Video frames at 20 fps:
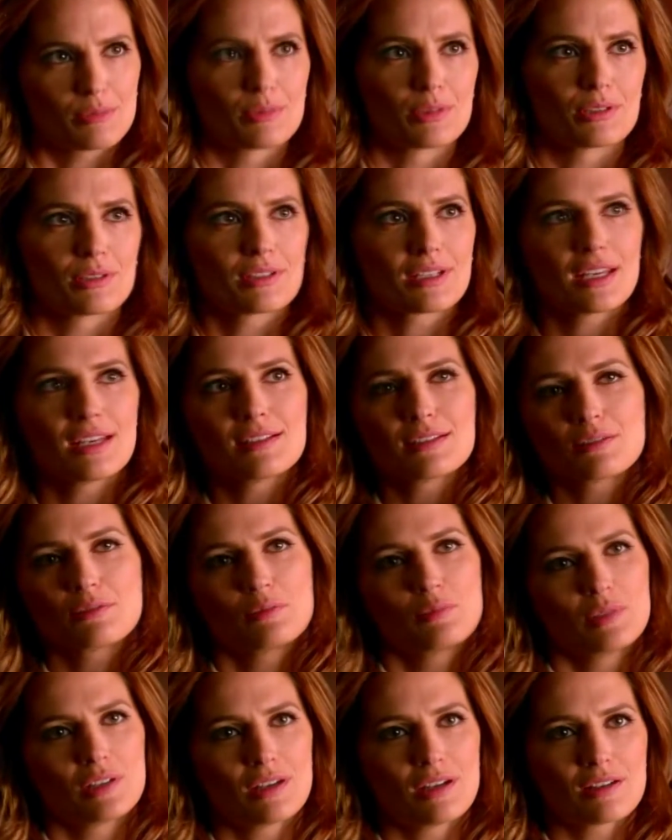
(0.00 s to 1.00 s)
sarebbe
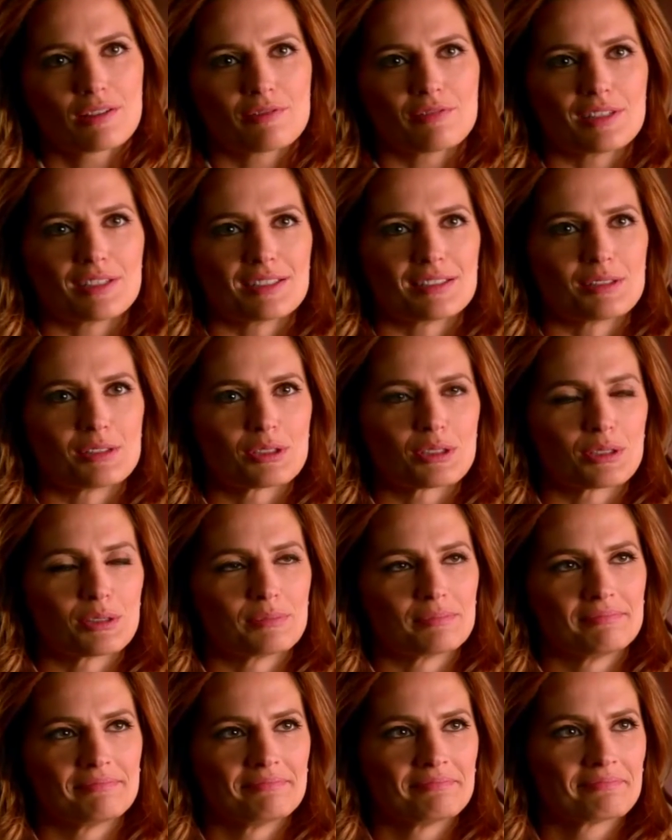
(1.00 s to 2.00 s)
strano se io non ci
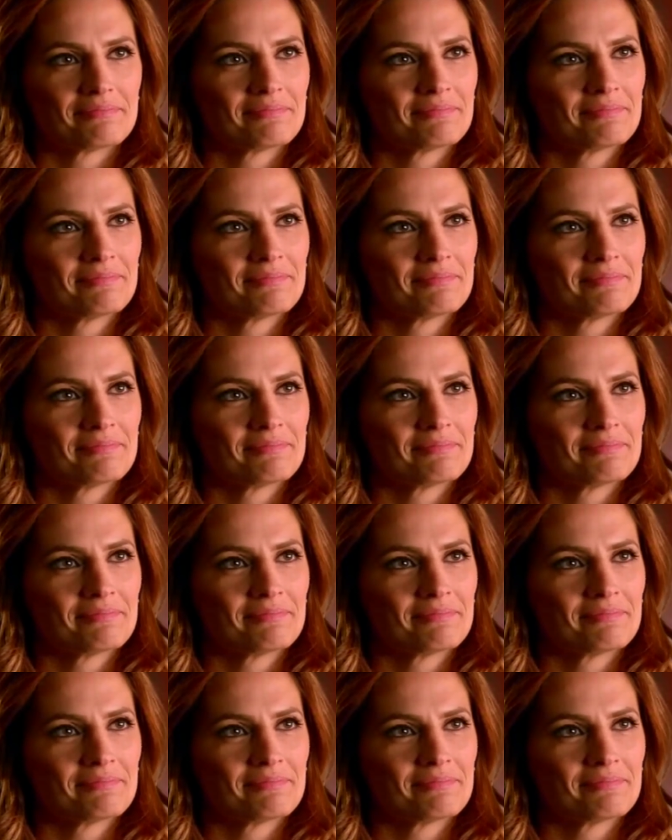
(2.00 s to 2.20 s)
fossi.